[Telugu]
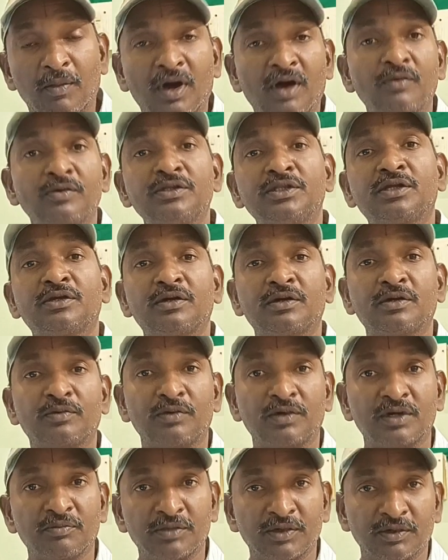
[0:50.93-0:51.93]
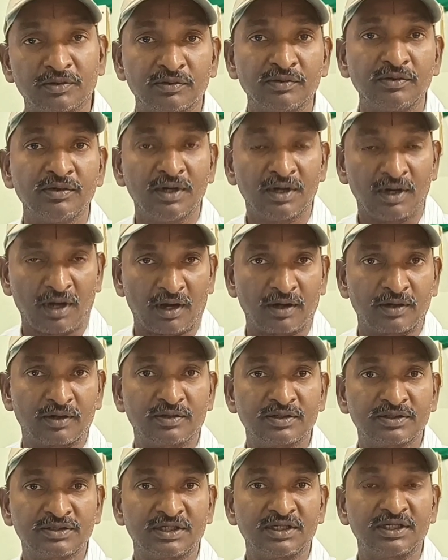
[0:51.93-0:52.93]
మా వంతుగా కూడా మేము
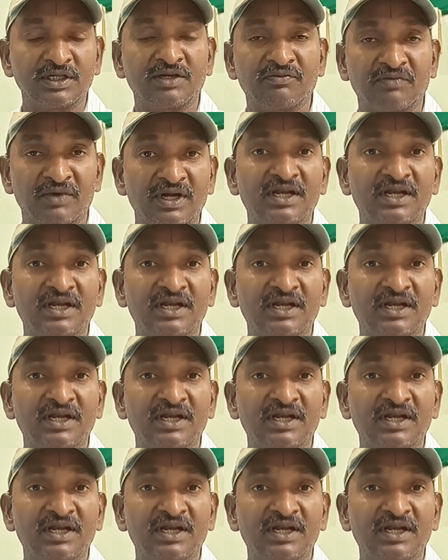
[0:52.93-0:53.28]
ఆరోగ్యశ్రీకి